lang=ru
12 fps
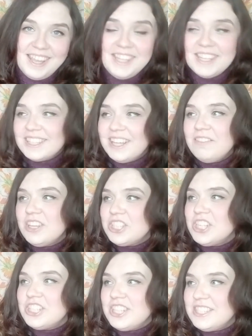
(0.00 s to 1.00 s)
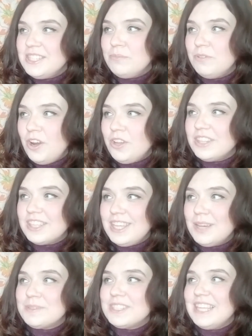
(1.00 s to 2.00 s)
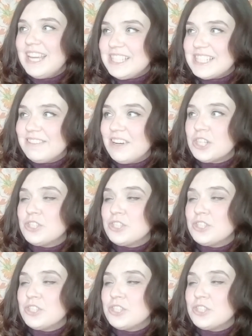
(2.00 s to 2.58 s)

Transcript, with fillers: Иногда в нашей жизни бывают такие обстоятельства,